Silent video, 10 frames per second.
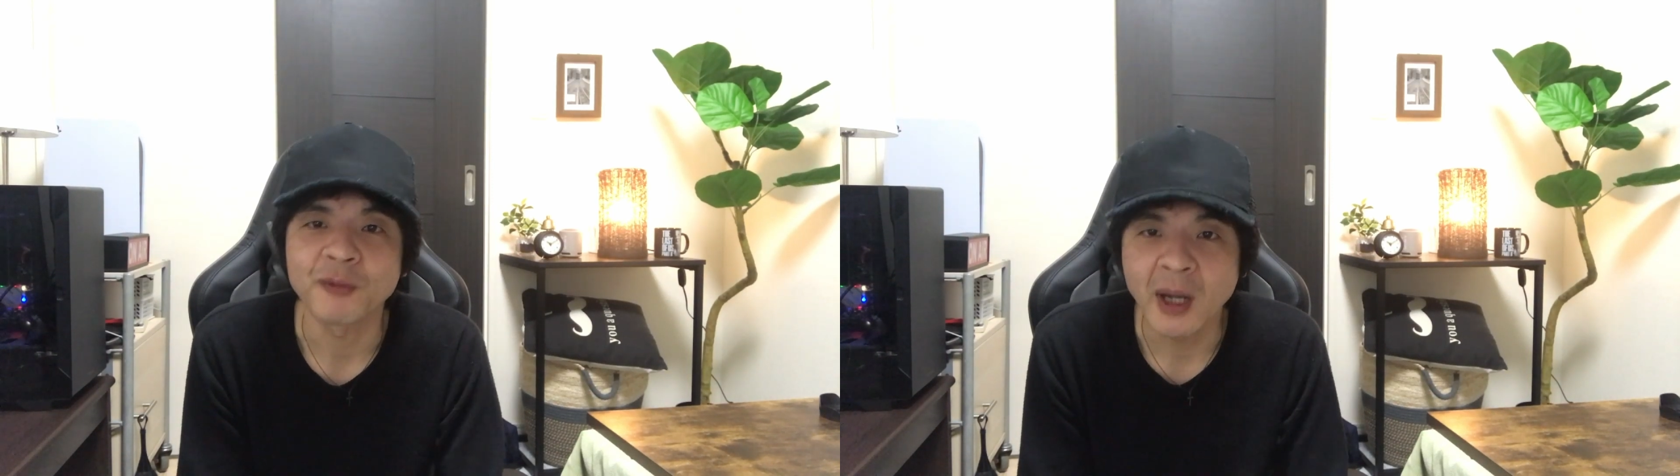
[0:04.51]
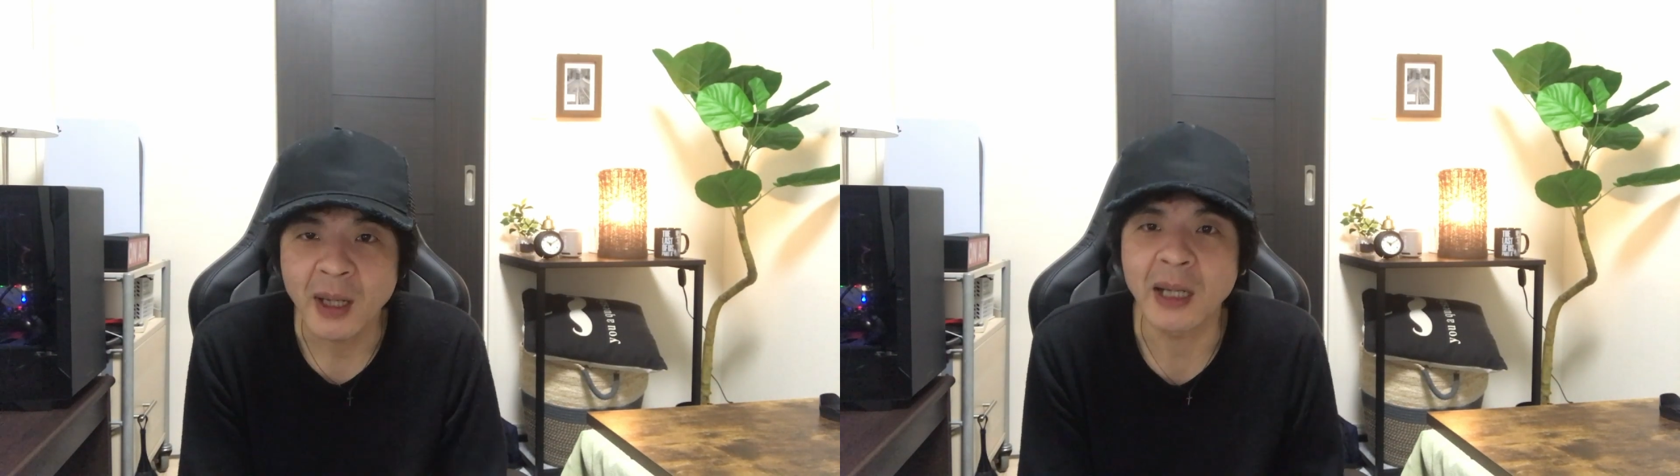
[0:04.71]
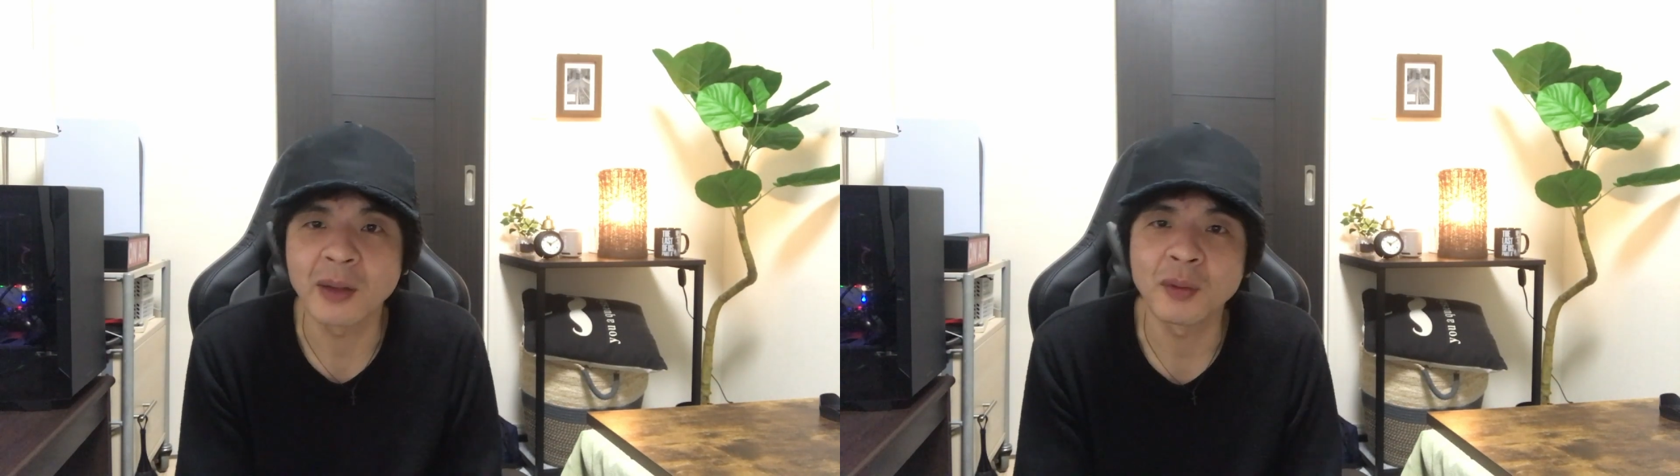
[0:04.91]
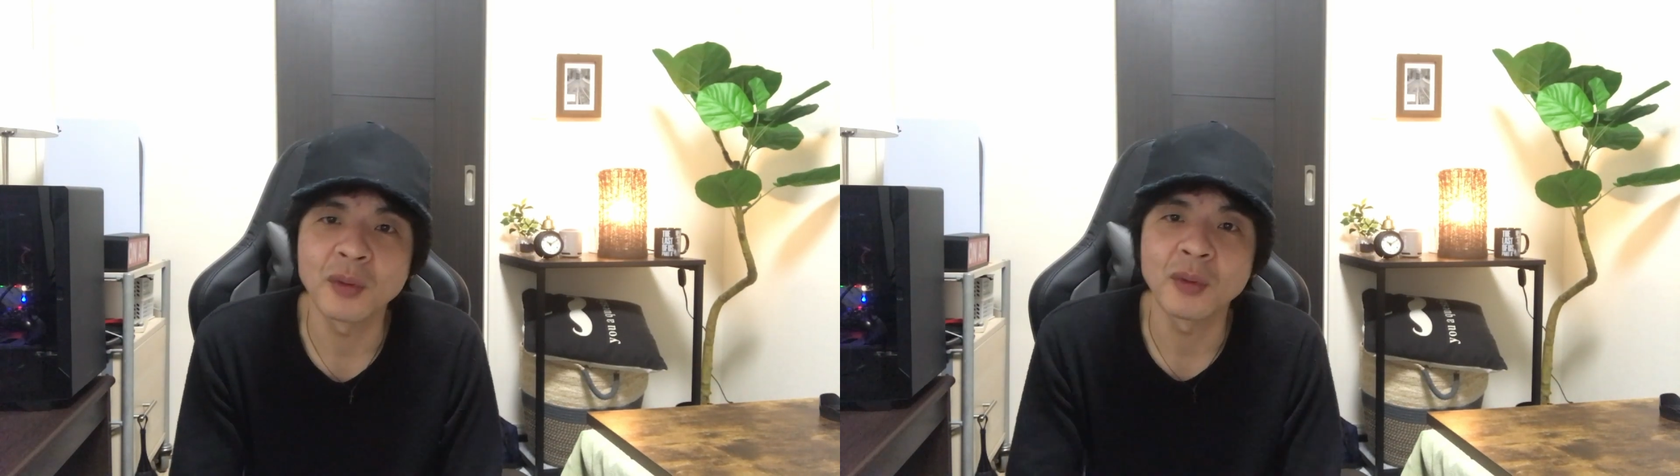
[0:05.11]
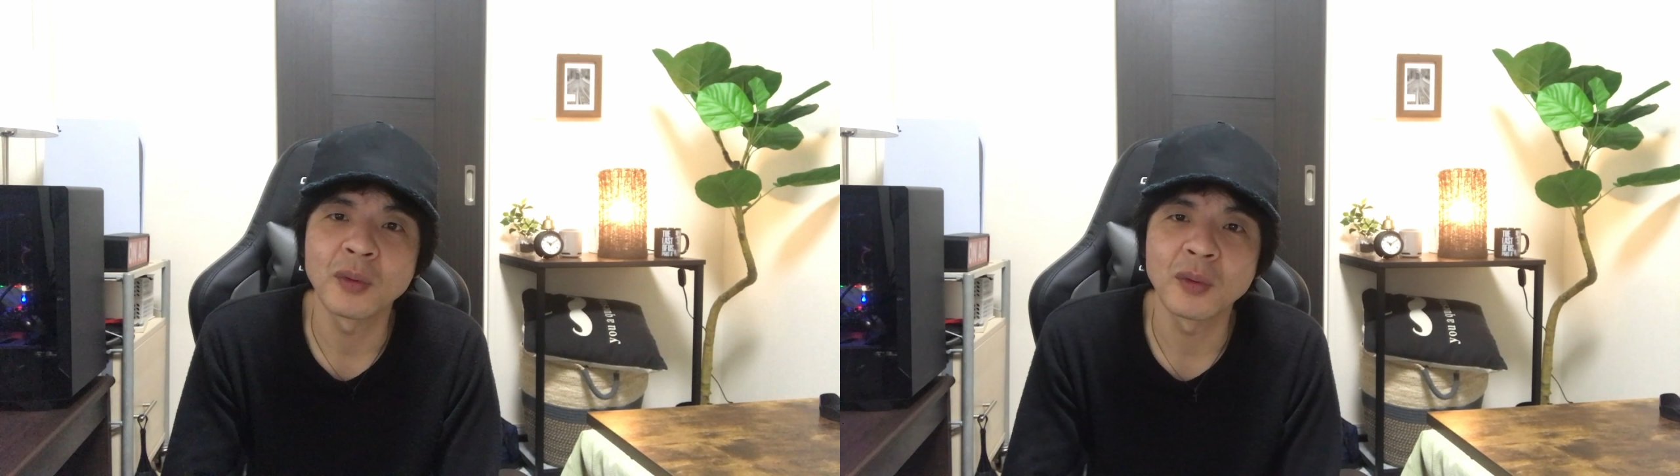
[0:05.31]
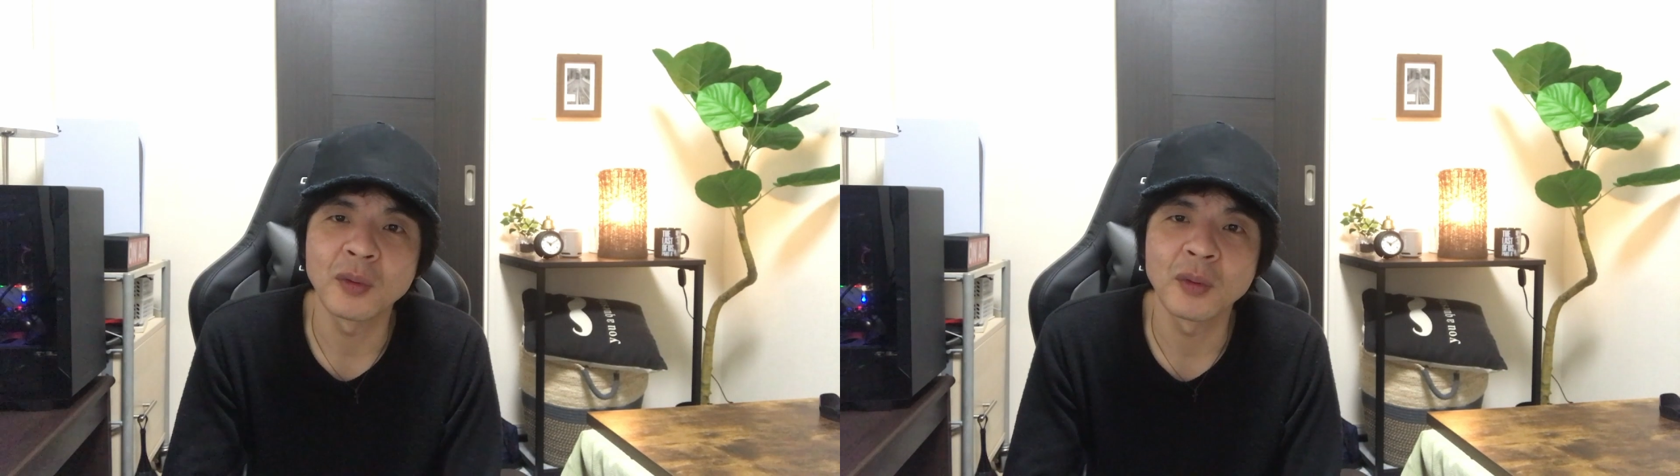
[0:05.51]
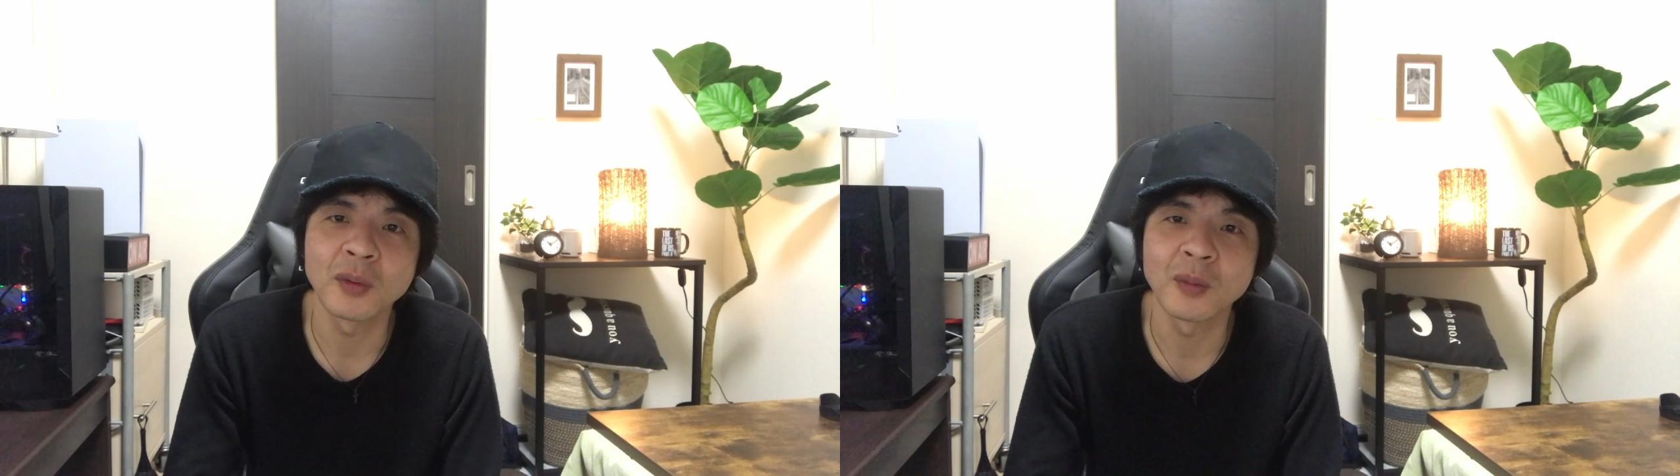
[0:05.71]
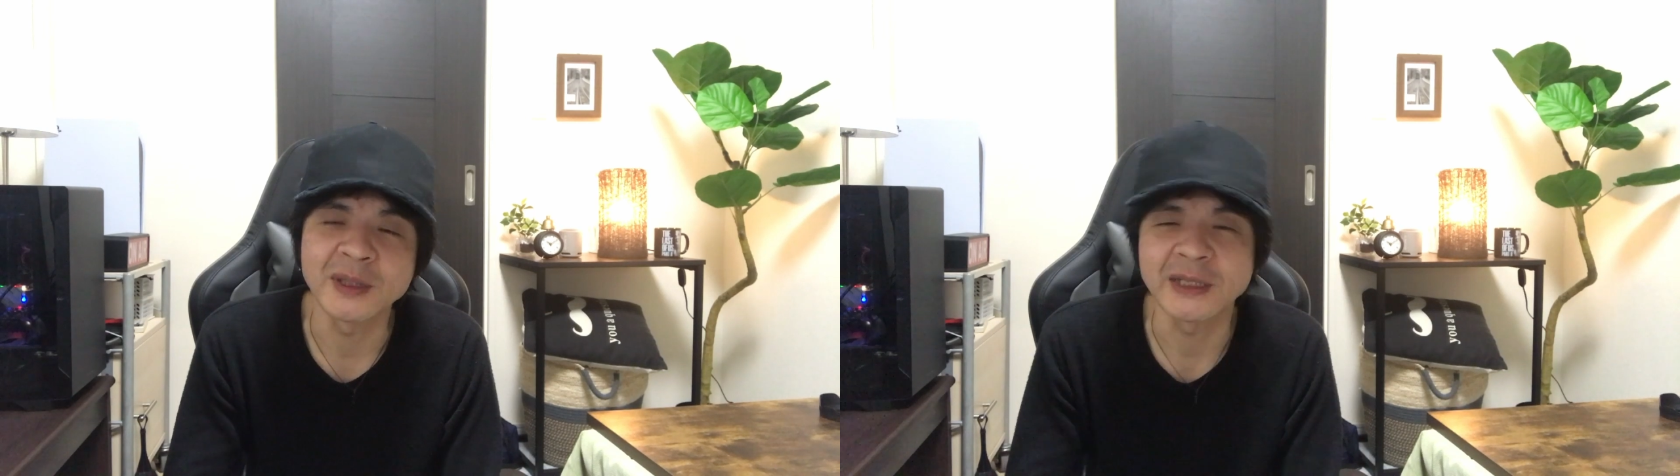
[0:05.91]
はい、あ
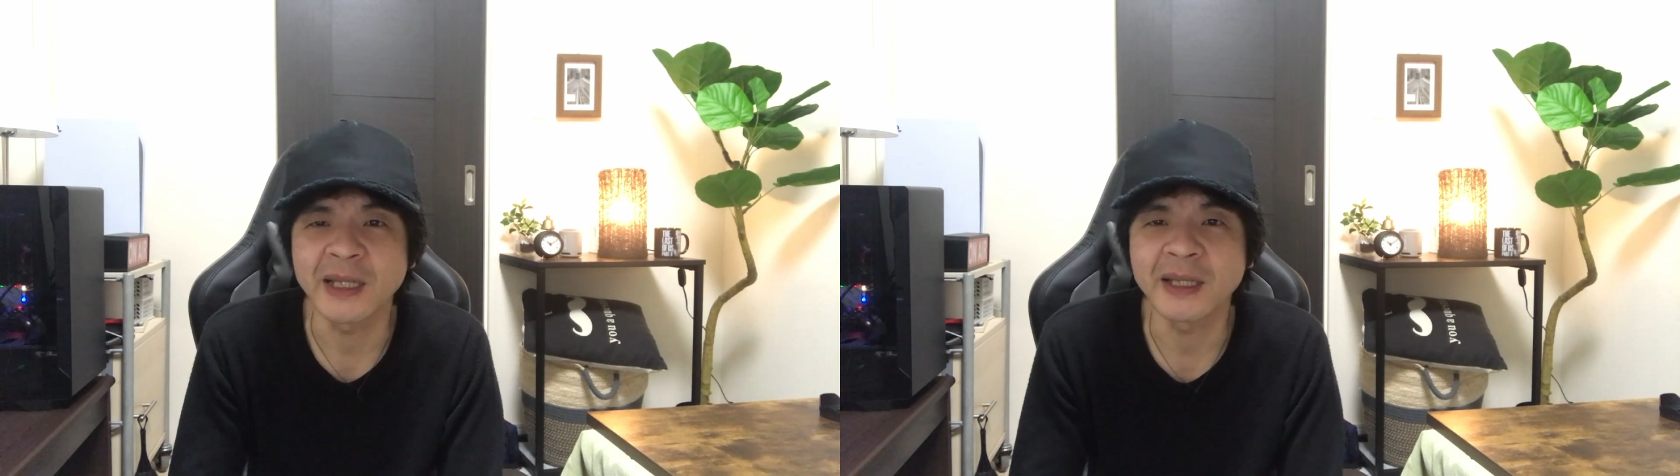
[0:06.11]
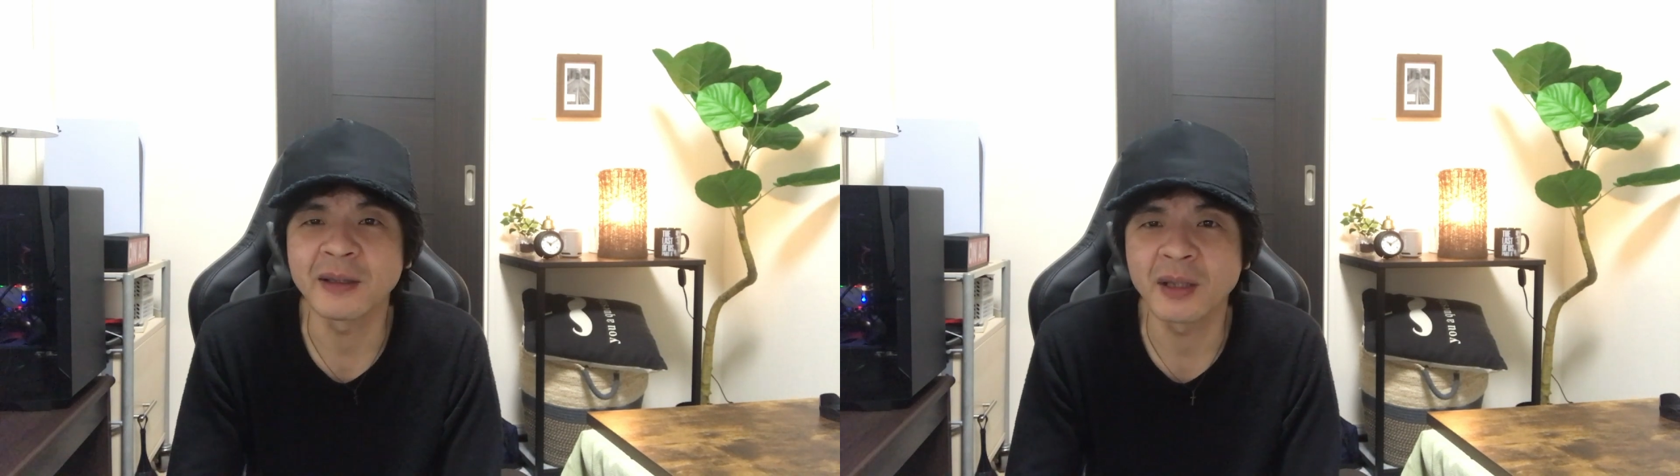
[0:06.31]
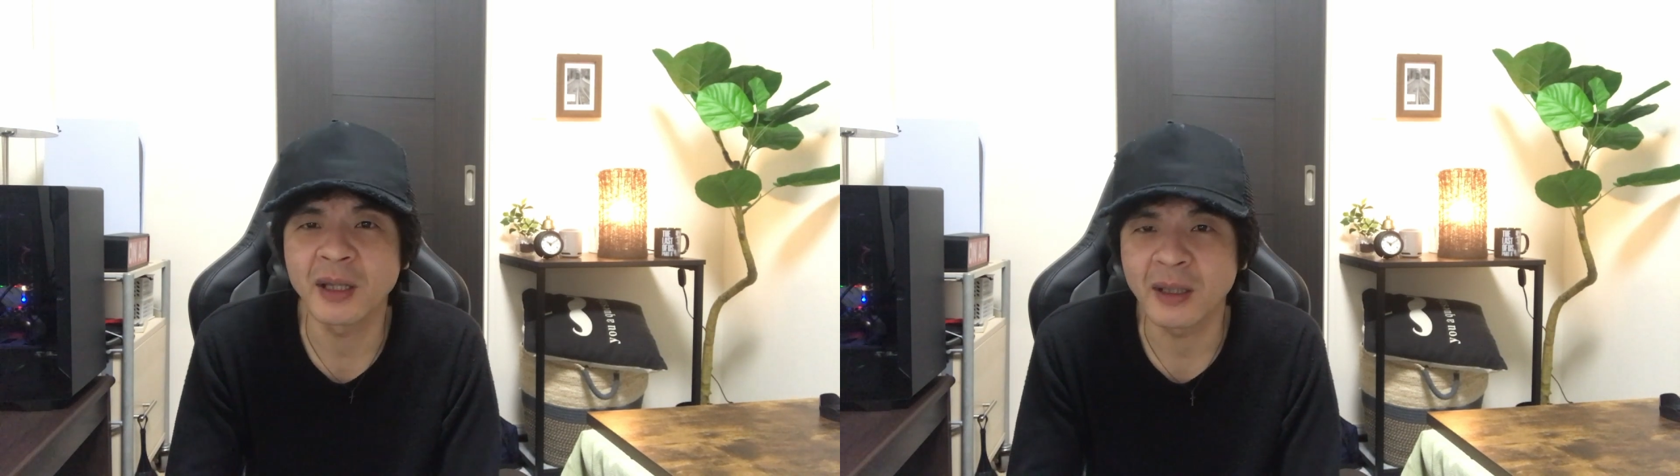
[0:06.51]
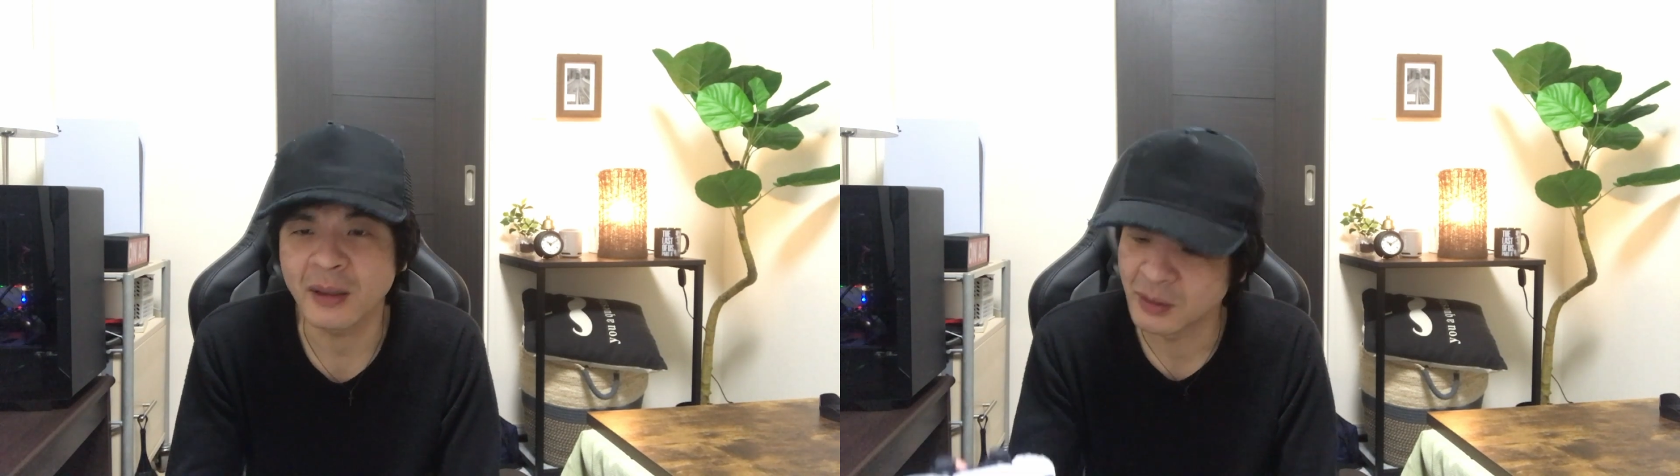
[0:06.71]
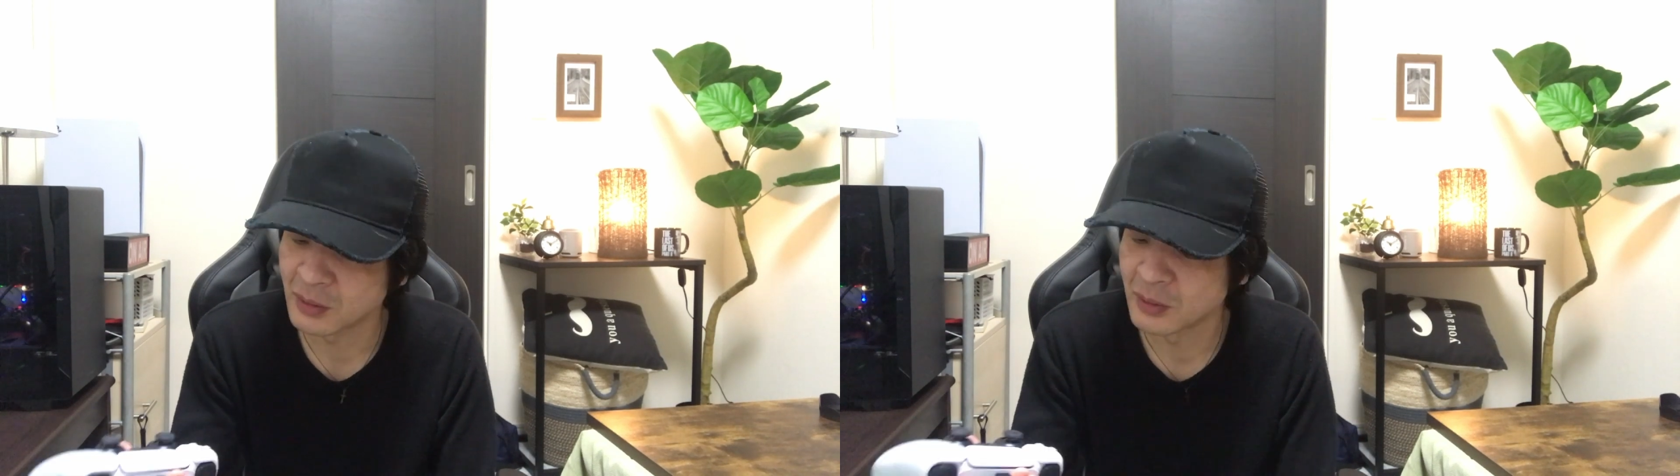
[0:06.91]
のー、まあ、最近ね、